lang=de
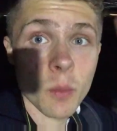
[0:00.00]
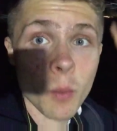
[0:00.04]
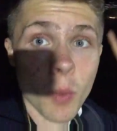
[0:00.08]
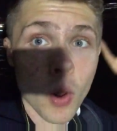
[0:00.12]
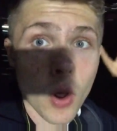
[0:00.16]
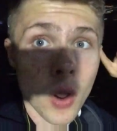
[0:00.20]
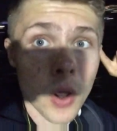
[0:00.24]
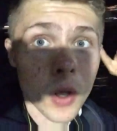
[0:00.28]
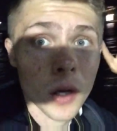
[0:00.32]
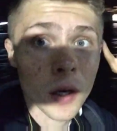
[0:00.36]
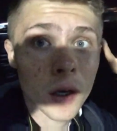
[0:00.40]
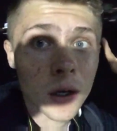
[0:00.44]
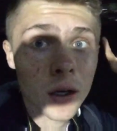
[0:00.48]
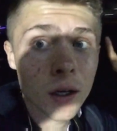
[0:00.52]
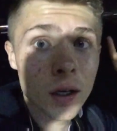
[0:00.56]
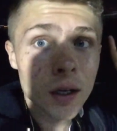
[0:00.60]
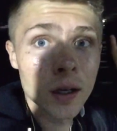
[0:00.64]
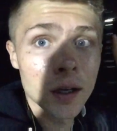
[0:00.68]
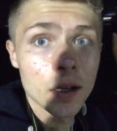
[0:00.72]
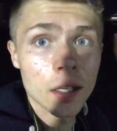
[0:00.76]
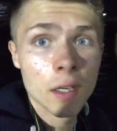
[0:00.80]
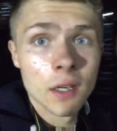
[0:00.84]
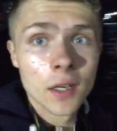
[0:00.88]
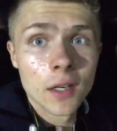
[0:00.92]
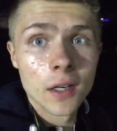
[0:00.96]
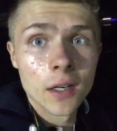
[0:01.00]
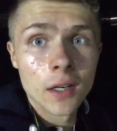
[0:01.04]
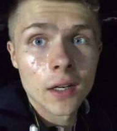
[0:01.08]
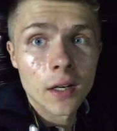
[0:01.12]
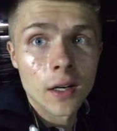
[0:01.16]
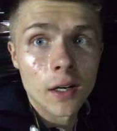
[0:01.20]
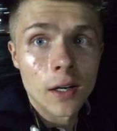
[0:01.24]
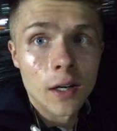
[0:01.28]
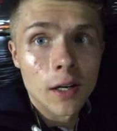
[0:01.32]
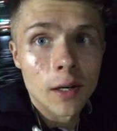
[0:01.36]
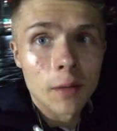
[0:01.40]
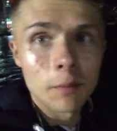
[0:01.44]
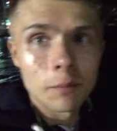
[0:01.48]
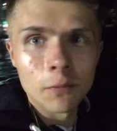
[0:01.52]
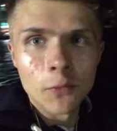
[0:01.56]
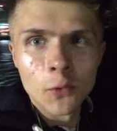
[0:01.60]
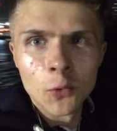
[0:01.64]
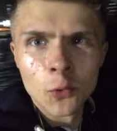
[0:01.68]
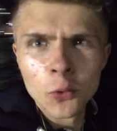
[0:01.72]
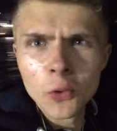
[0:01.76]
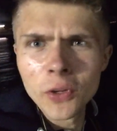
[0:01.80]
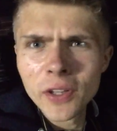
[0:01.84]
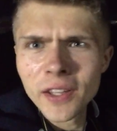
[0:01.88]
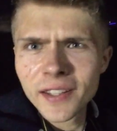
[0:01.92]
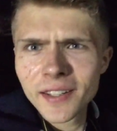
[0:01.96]
wir morgen. Ähm,
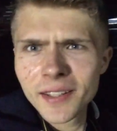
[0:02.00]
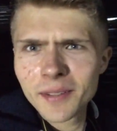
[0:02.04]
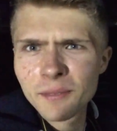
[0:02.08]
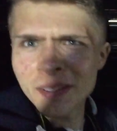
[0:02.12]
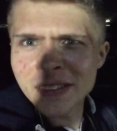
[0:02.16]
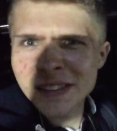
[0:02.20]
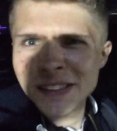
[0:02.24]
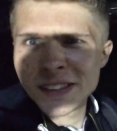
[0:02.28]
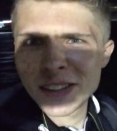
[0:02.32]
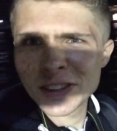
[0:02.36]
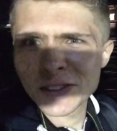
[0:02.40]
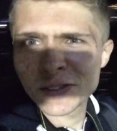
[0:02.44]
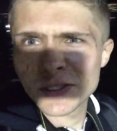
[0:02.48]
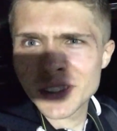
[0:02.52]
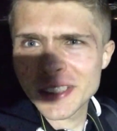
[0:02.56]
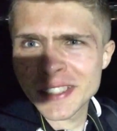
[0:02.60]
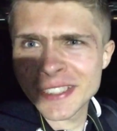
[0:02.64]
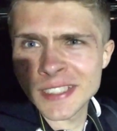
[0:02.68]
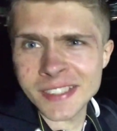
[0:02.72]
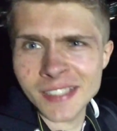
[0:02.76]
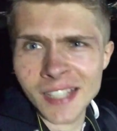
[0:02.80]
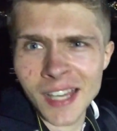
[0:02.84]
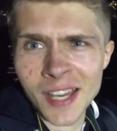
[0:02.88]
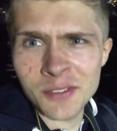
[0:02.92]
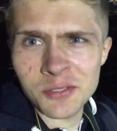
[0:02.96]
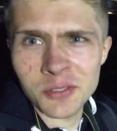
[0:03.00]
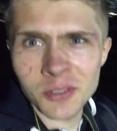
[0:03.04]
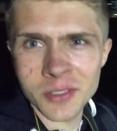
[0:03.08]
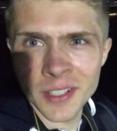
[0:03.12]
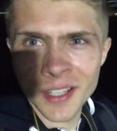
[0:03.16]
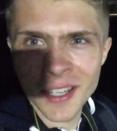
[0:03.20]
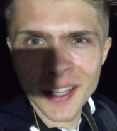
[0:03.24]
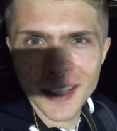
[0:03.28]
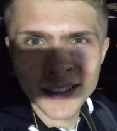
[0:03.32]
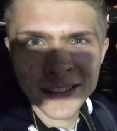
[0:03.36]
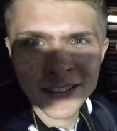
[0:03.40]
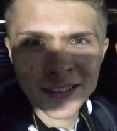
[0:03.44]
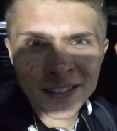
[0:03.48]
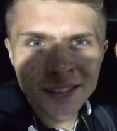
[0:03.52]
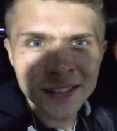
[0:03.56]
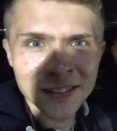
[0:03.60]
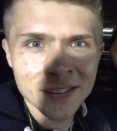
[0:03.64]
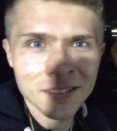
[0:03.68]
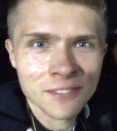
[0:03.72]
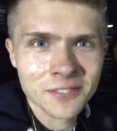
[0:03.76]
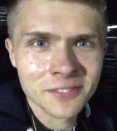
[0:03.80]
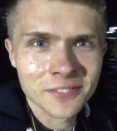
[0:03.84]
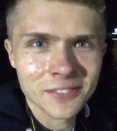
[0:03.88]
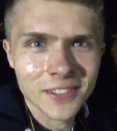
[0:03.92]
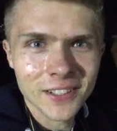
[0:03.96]
hui, man sieht das, weil ich das iPhone
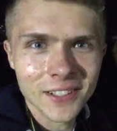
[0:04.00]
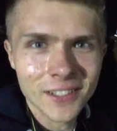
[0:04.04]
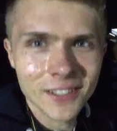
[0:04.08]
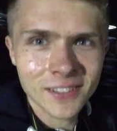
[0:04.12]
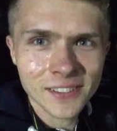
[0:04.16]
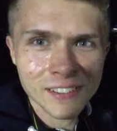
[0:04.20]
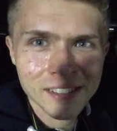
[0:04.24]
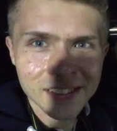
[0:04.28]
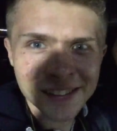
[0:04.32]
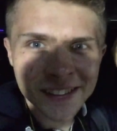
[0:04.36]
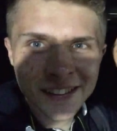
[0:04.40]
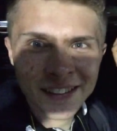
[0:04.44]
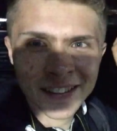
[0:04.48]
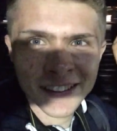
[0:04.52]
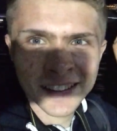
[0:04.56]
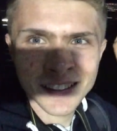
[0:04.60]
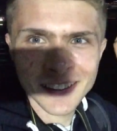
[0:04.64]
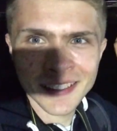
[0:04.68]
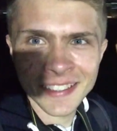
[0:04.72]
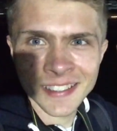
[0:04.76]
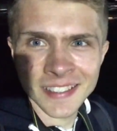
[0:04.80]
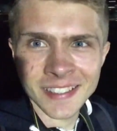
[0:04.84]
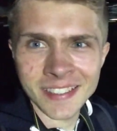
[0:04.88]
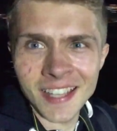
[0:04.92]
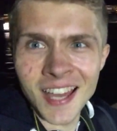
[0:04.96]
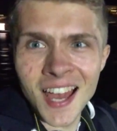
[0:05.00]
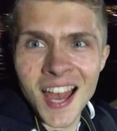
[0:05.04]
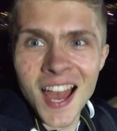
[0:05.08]
halte. Voll lustig.